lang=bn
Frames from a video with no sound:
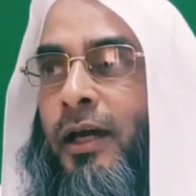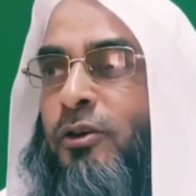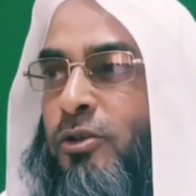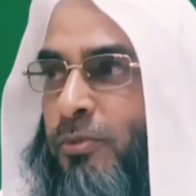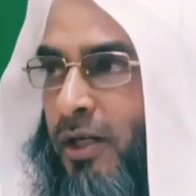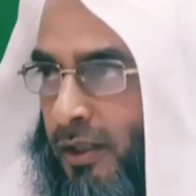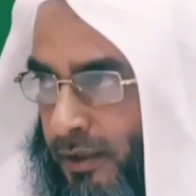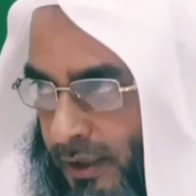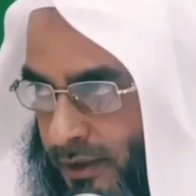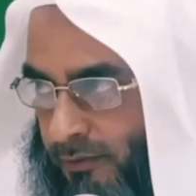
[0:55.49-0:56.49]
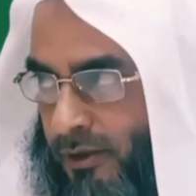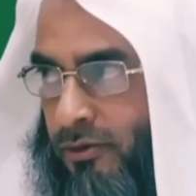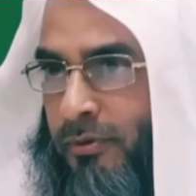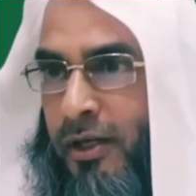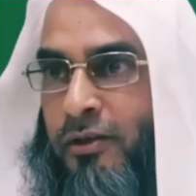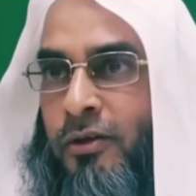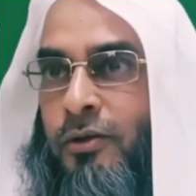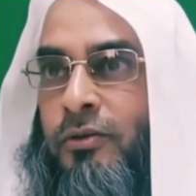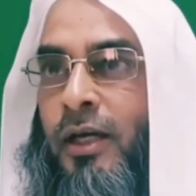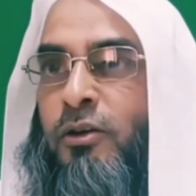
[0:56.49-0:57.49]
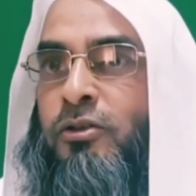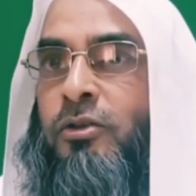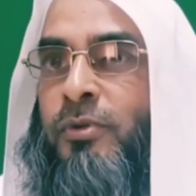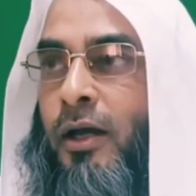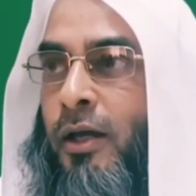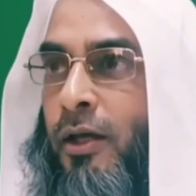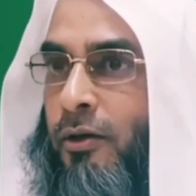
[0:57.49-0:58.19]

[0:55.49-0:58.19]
এখন তোমরা কেশাসের বাস্তবায়ন করো এখন তোমরা